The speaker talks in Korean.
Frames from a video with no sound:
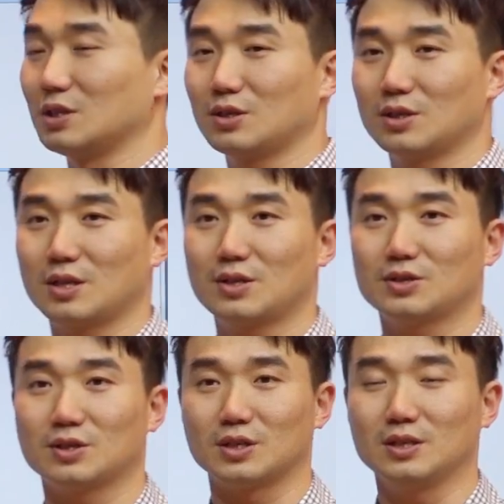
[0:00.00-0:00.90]
인터넷
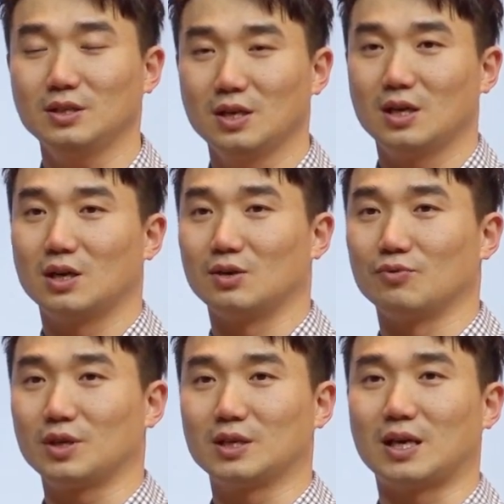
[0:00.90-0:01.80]
서적인
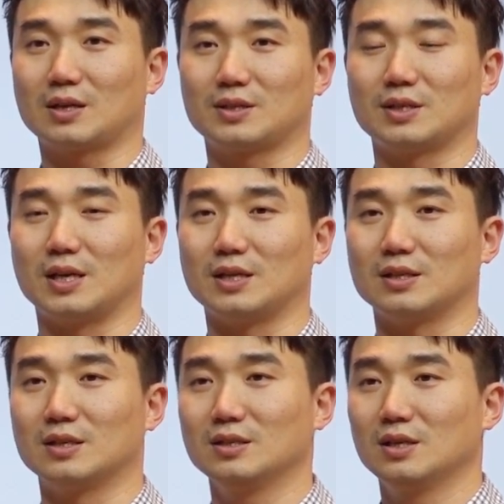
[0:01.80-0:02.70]
위키닥스에
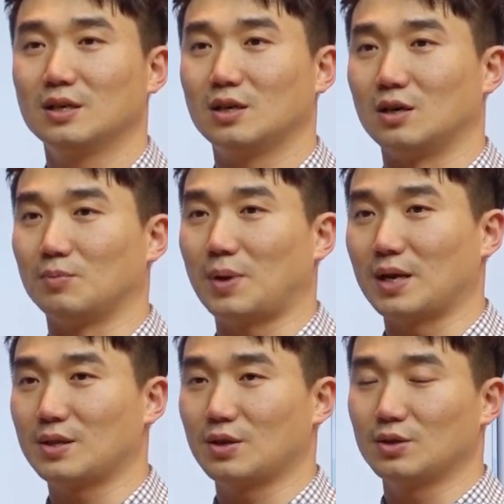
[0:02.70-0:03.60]
있는
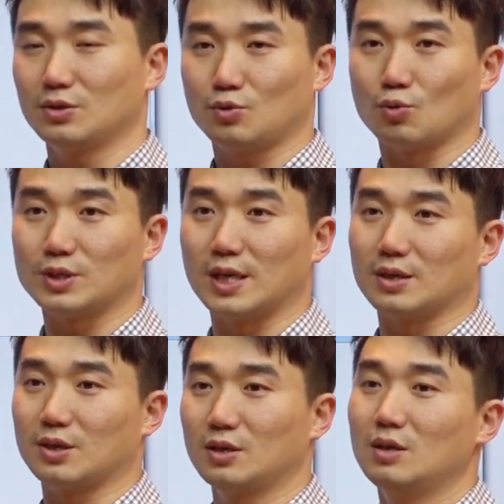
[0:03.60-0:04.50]
파이썬
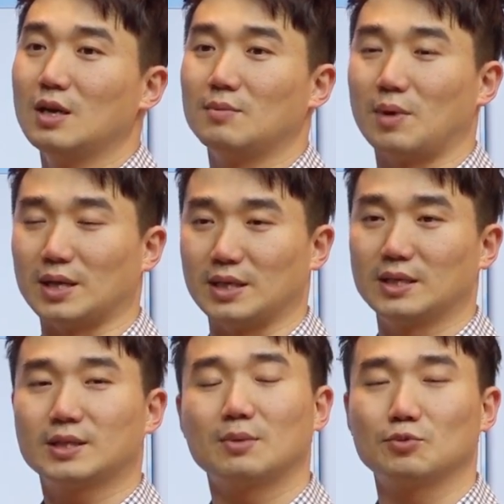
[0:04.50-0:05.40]
교재에서
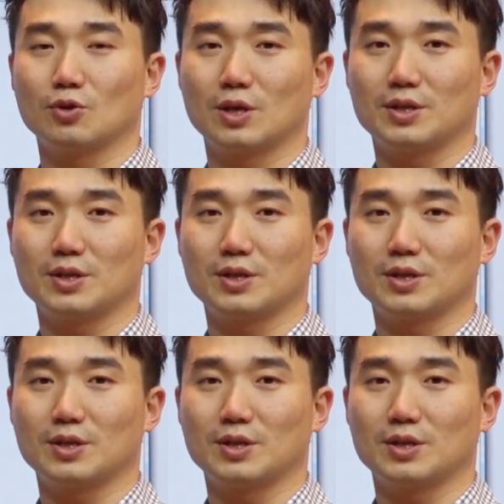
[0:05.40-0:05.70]
많이 참조를